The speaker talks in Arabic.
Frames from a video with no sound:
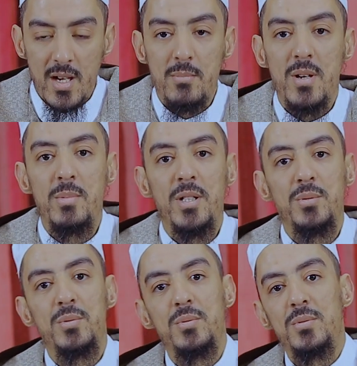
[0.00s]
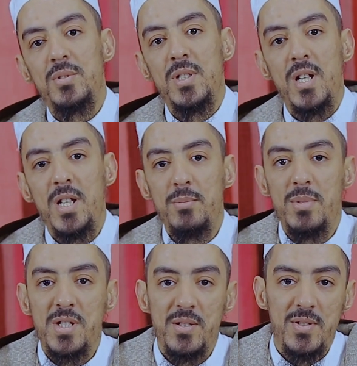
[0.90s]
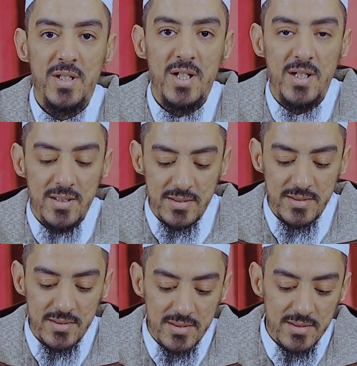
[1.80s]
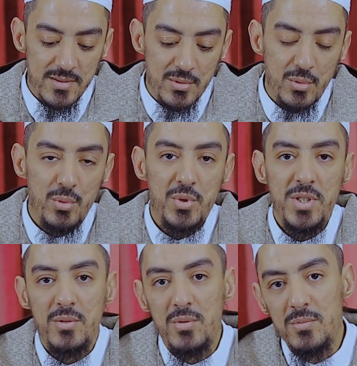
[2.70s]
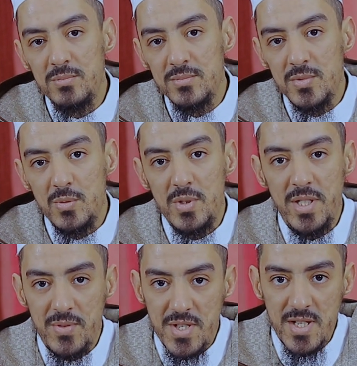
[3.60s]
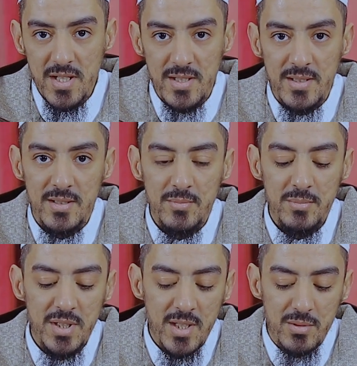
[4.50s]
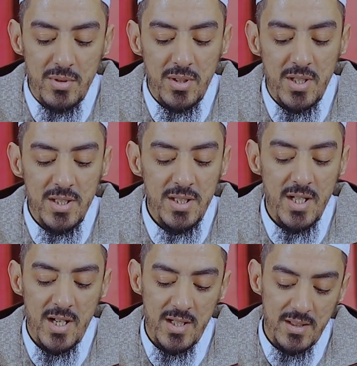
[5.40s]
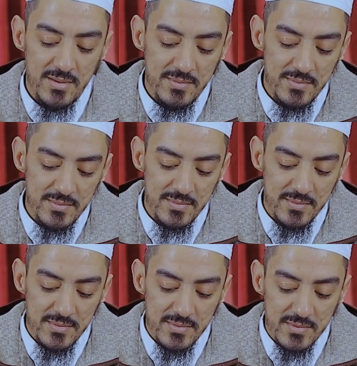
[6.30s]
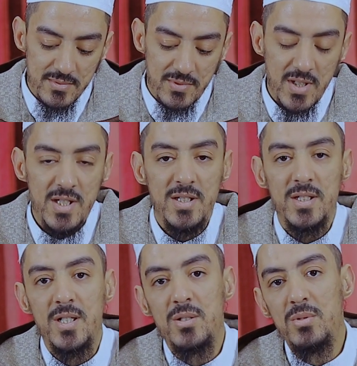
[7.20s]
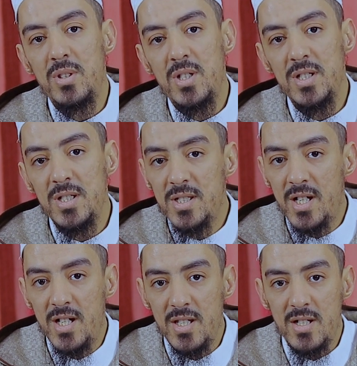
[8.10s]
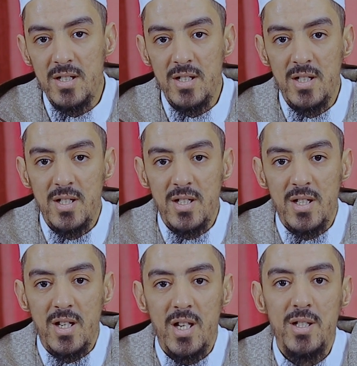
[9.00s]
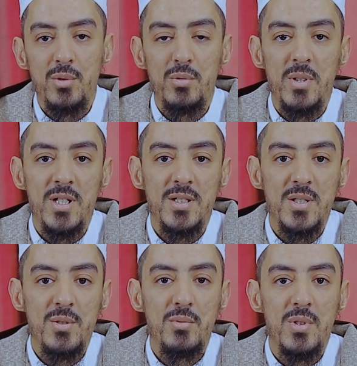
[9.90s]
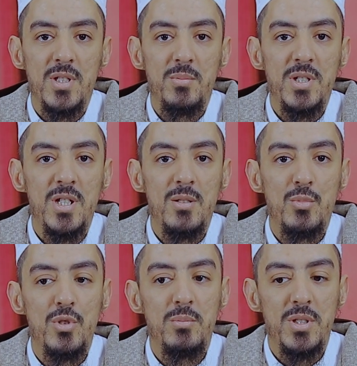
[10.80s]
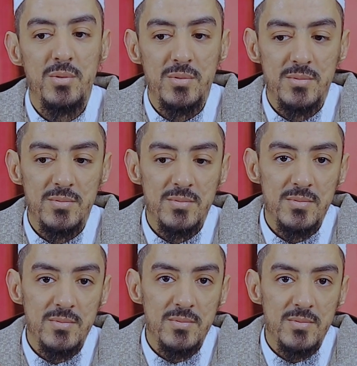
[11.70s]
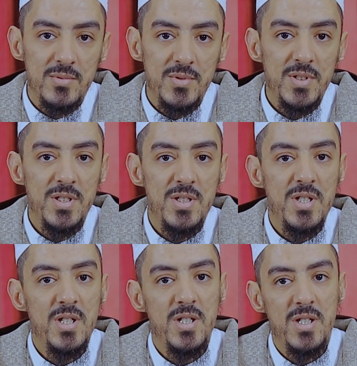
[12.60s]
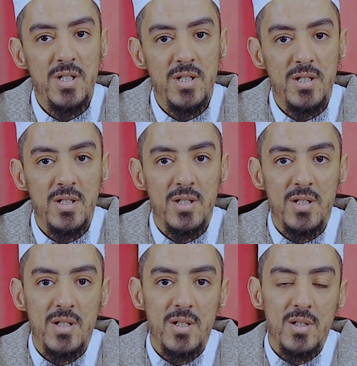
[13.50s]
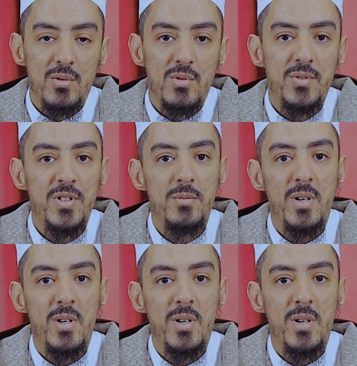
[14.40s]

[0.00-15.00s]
أما بعد أحبتي في الله أوصيكم ونفسي بتقوى الله تعالى فإن تقوى الله تعالى خير ما تزود به المؤمن في دينه وفي